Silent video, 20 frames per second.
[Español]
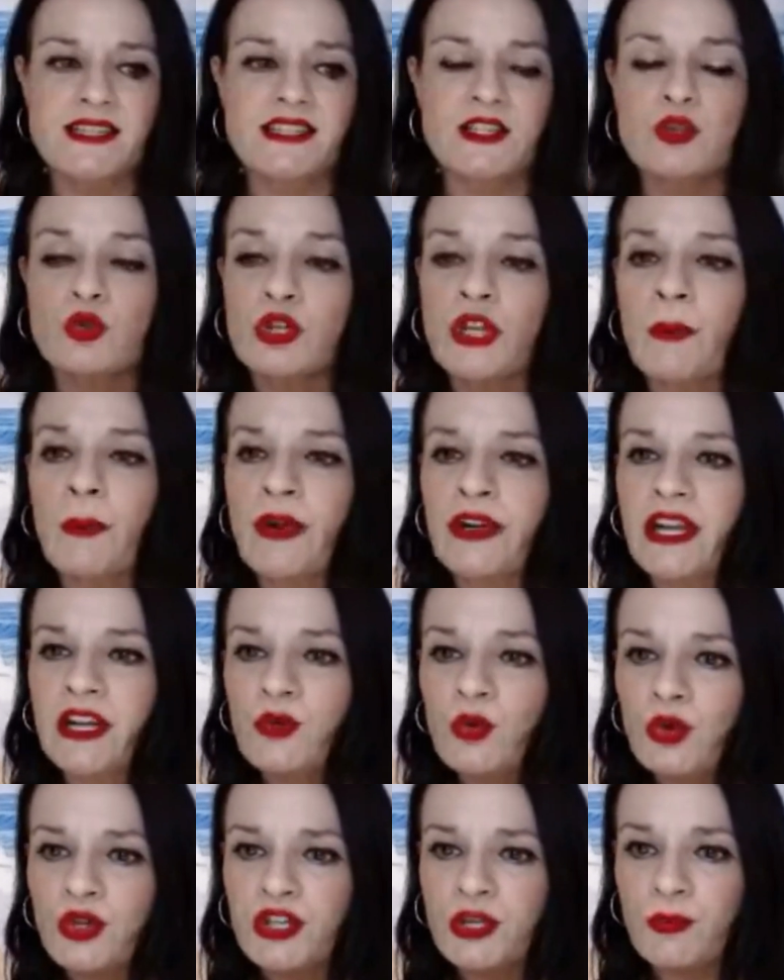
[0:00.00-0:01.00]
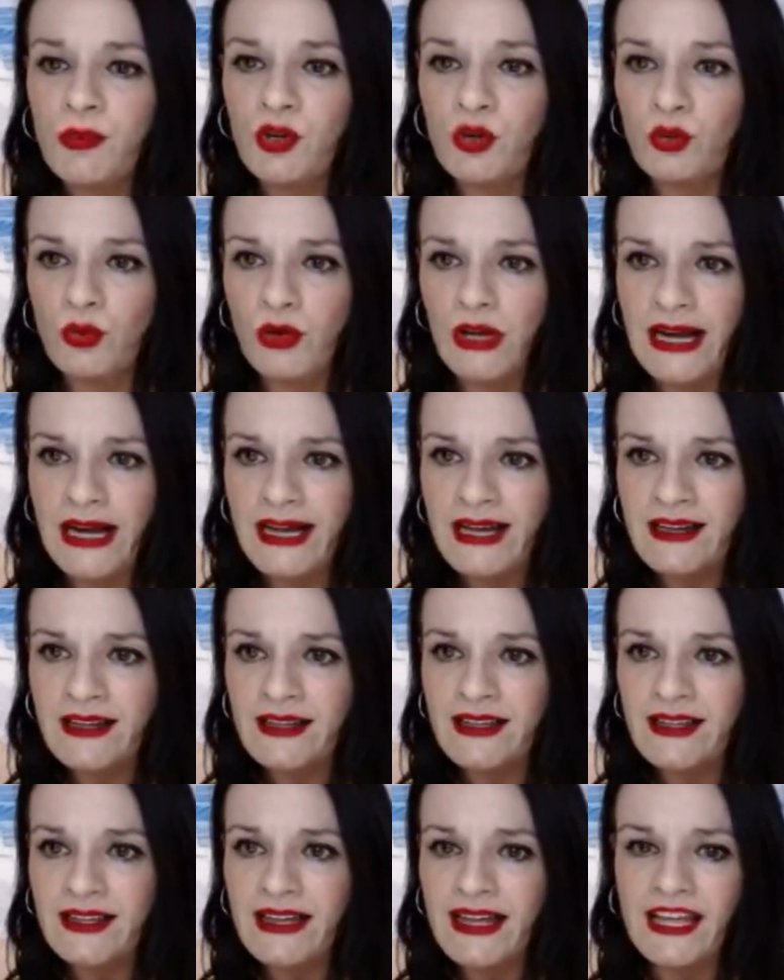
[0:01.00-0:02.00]
Si tú te pones en último lugar,
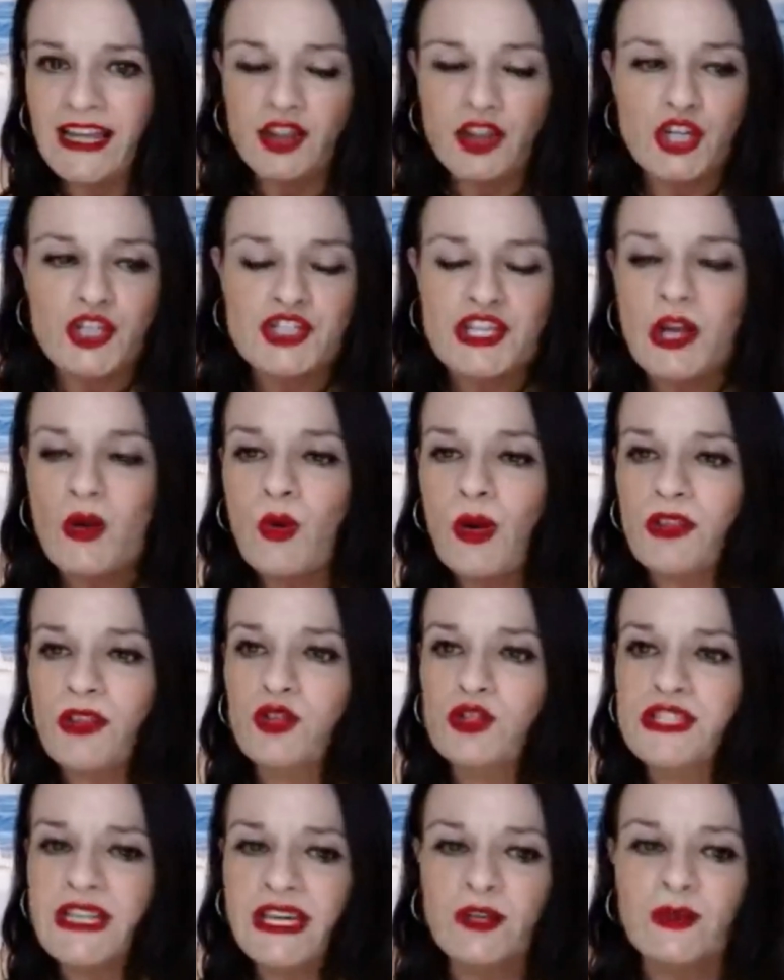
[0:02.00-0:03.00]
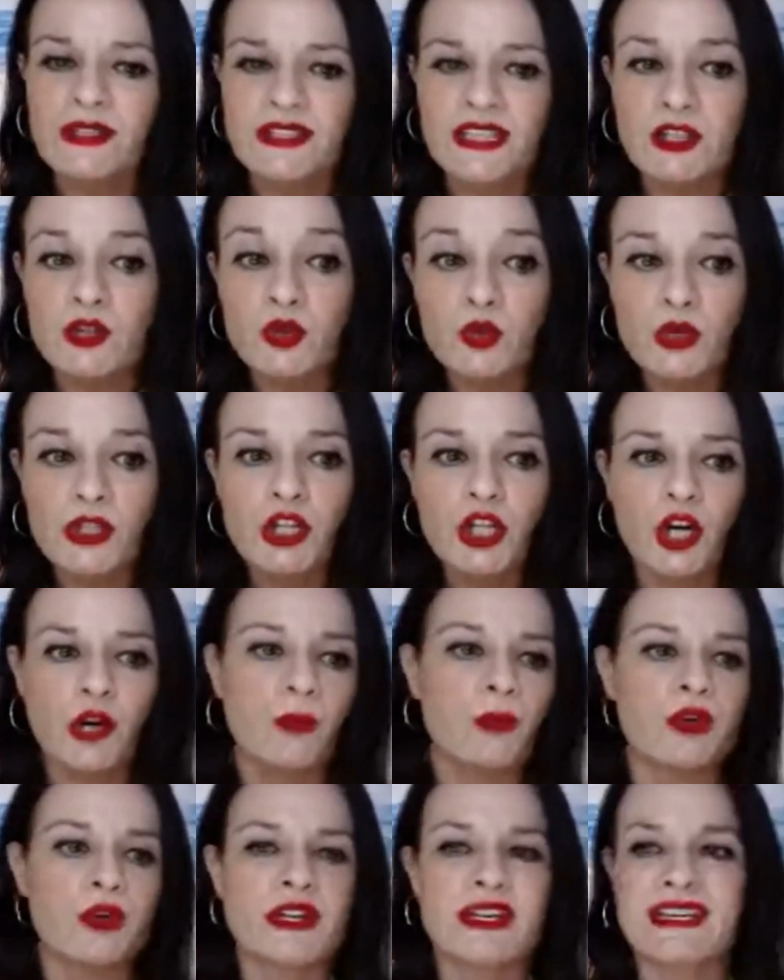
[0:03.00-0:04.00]
entonces cuando ya no están tus
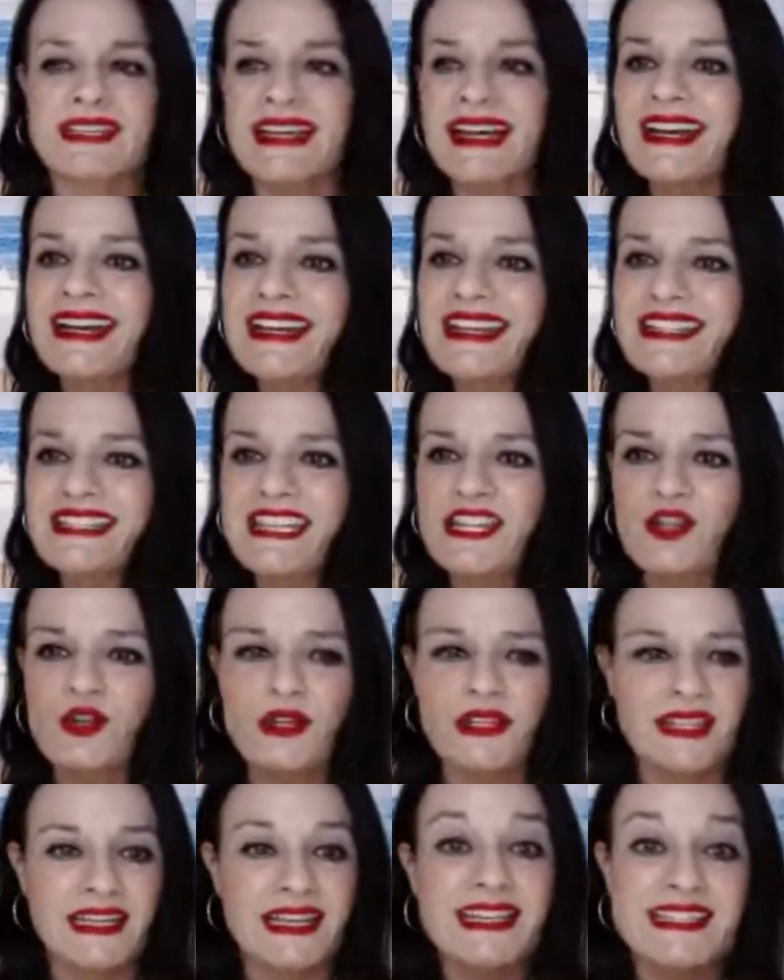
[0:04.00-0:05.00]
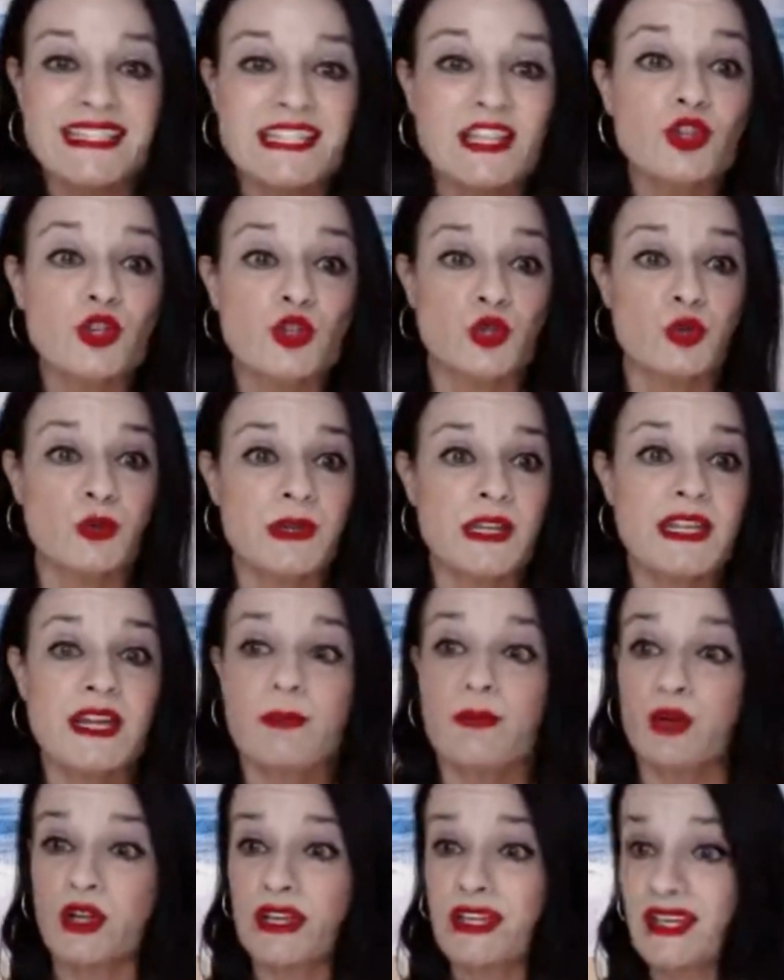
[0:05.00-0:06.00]
hijos porque ya han crecido y están haciendo su
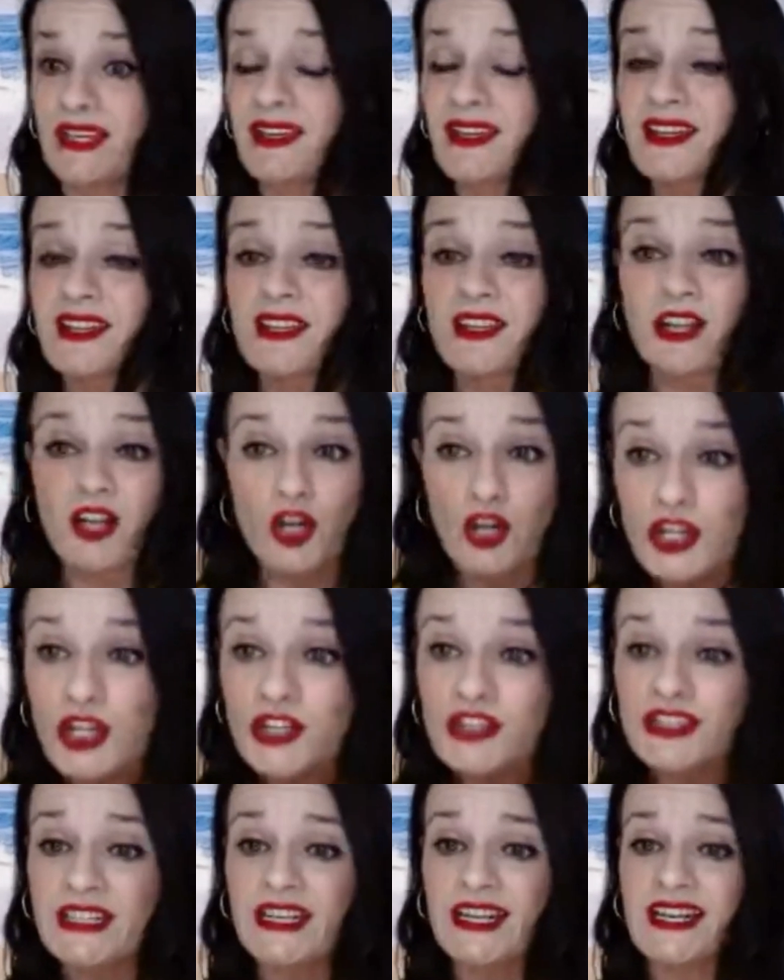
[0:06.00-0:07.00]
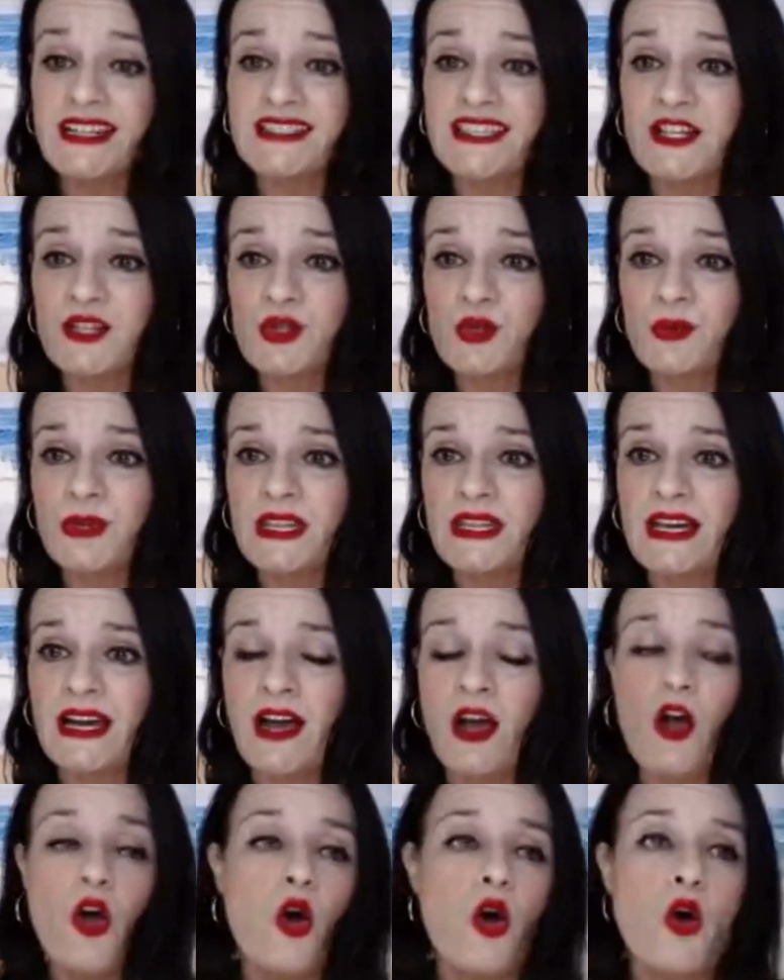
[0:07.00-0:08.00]
vida, porque los hijos tienen que hacer su
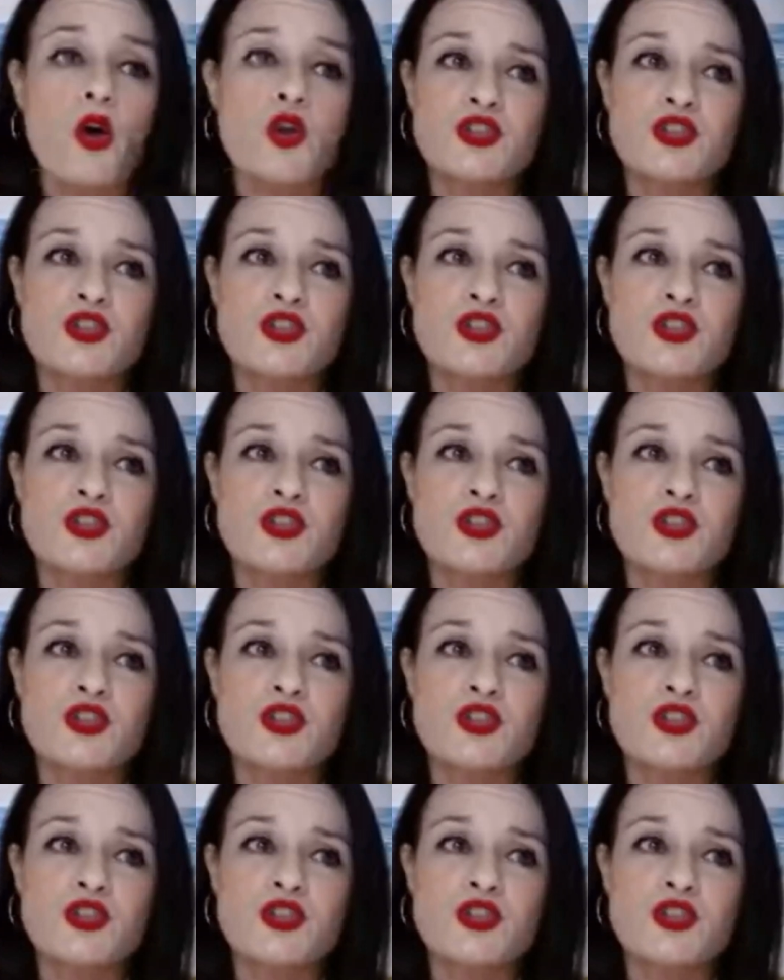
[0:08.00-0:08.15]
vida,